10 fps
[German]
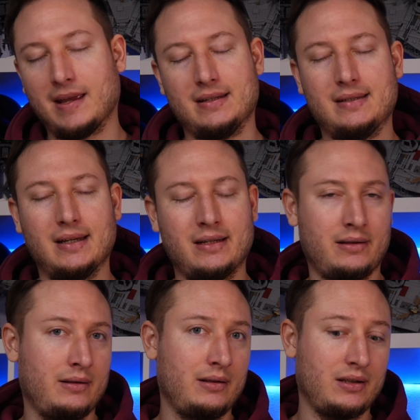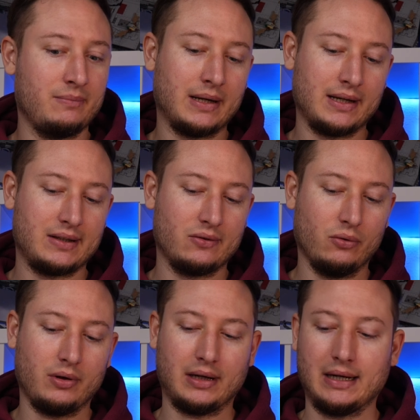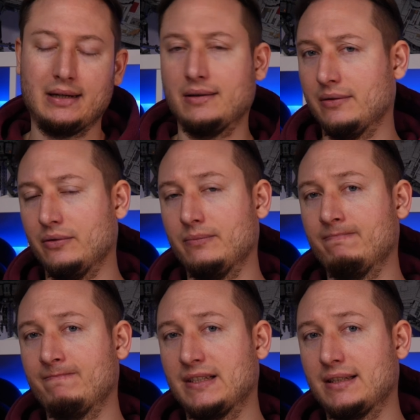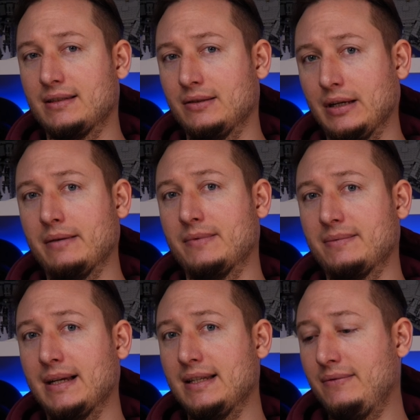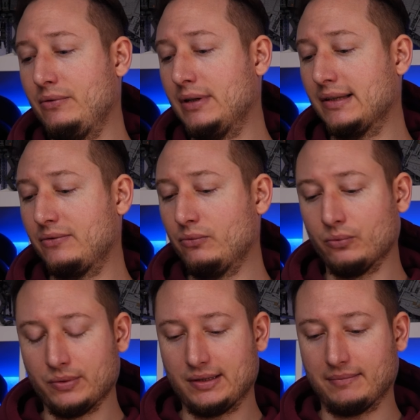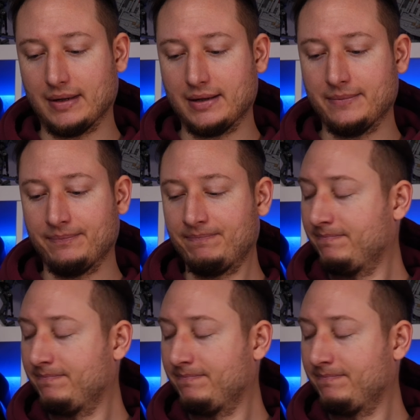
denn ich mache jetzt noch ein na, zweites Video dazu und zwar